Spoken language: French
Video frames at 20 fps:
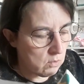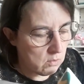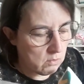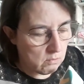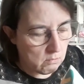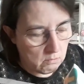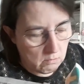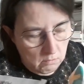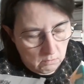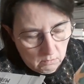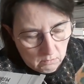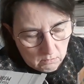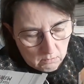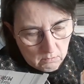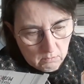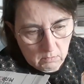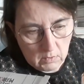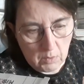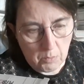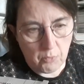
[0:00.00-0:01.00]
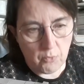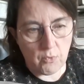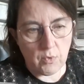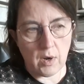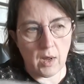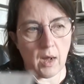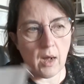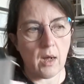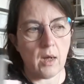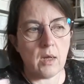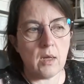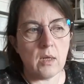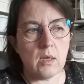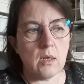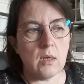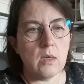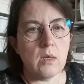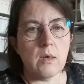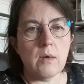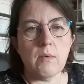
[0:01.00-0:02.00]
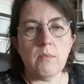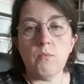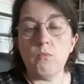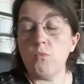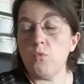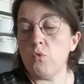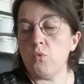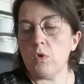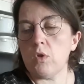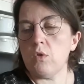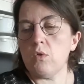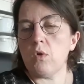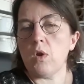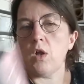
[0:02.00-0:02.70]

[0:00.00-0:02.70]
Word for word: hmm, n'est plus là. Il doit être dans